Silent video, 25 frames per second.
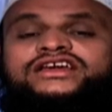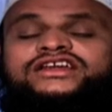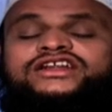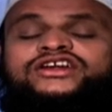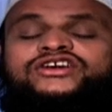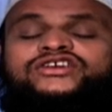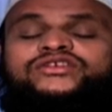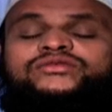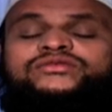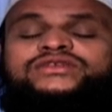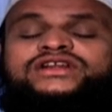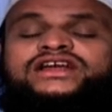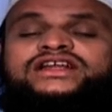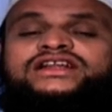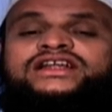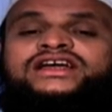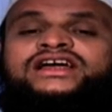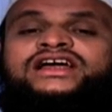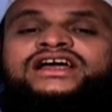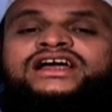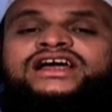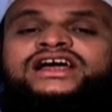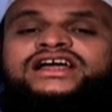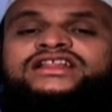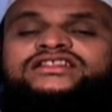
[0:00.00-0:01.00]
এরকম
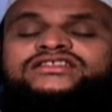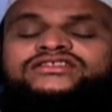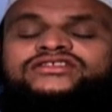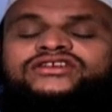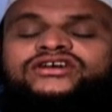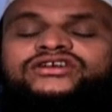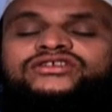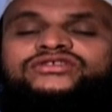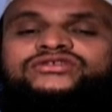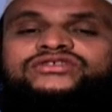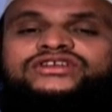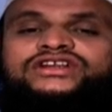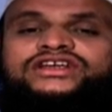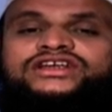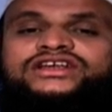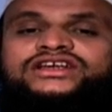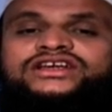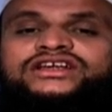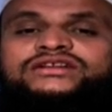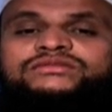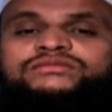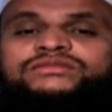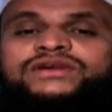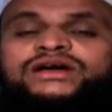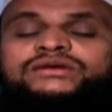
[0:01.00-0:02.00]
নানান
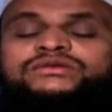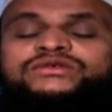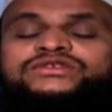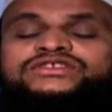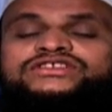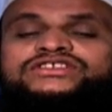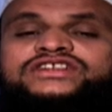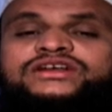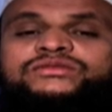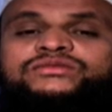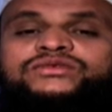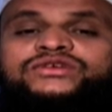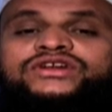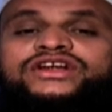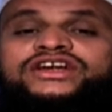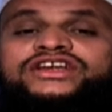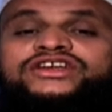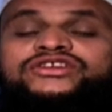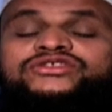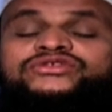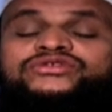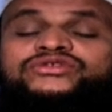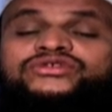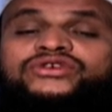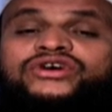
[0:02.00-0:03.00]
ধরনের ব্যবস্থাপনা
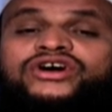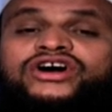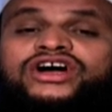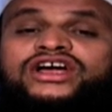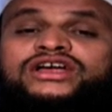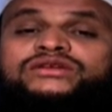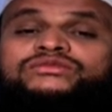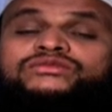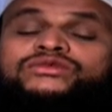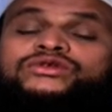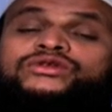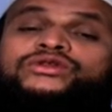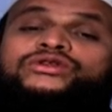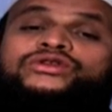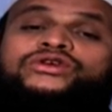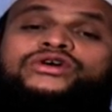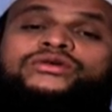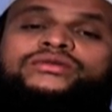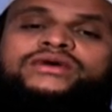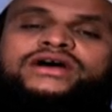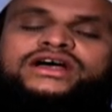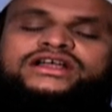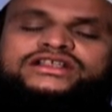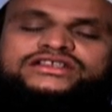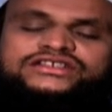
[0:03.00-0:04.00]
কিন্তু হয়
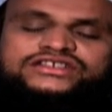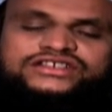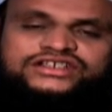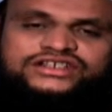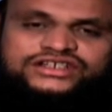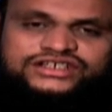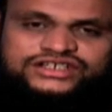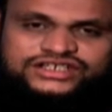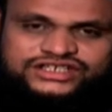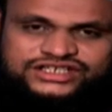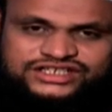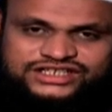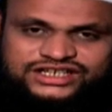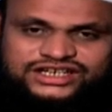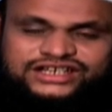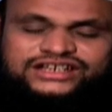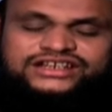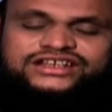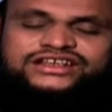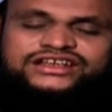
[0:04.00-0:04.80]
মূল্যবান জিনিসকে